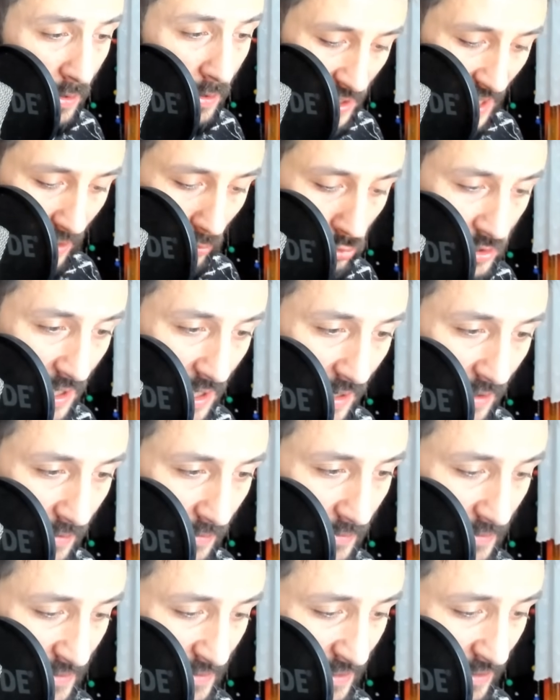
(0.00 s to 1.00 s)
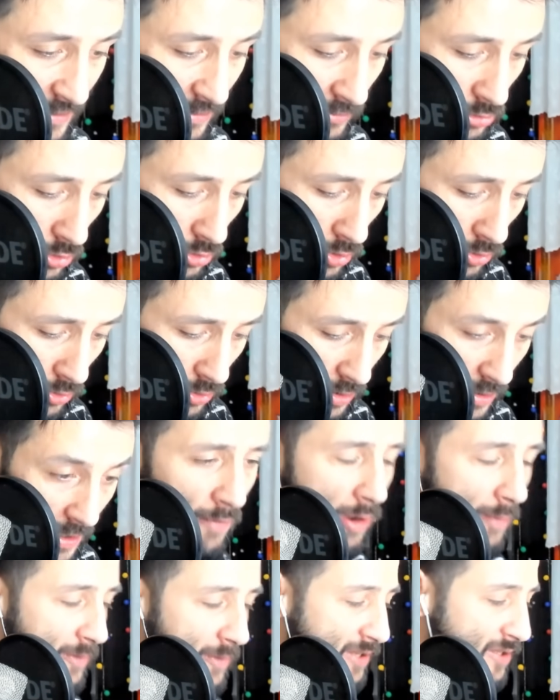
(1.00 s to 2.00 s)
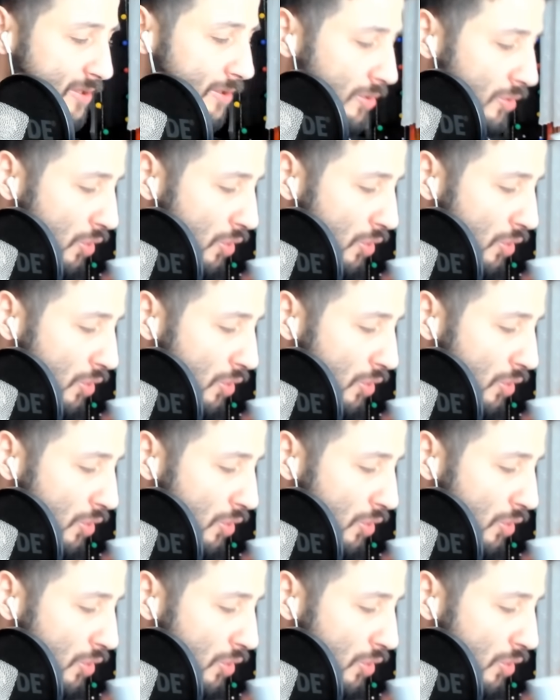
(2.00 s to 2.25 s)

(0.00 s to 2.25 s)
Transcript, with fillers: Güzel güzel. Sıkıntı yok. Devam et.